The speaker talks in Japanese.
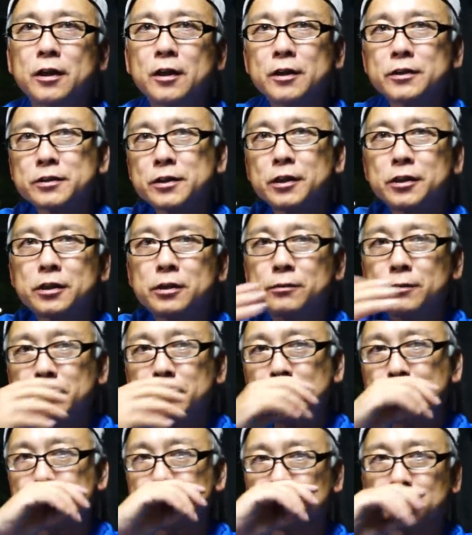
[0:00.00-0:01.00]
最近は
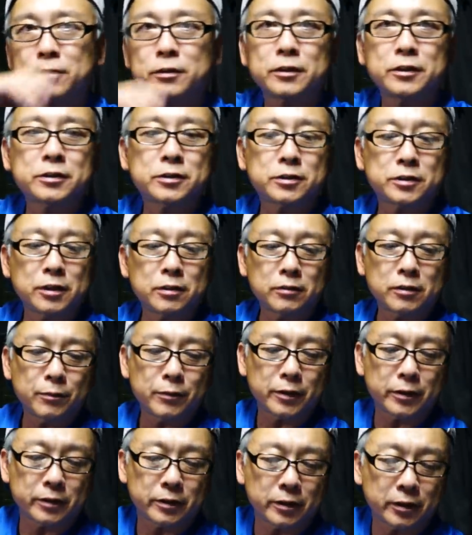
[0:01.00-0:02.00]
ね、その、
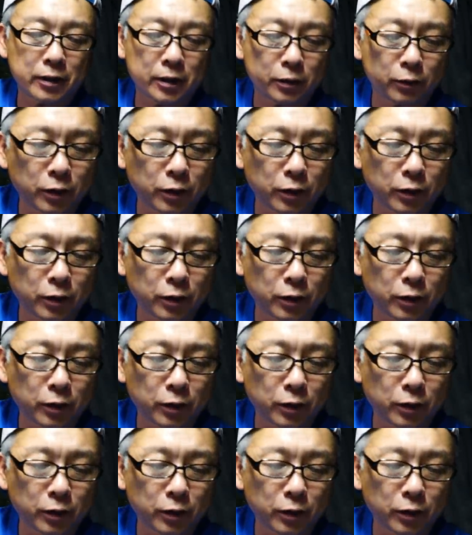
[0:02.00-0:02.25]
スチールカメラでね、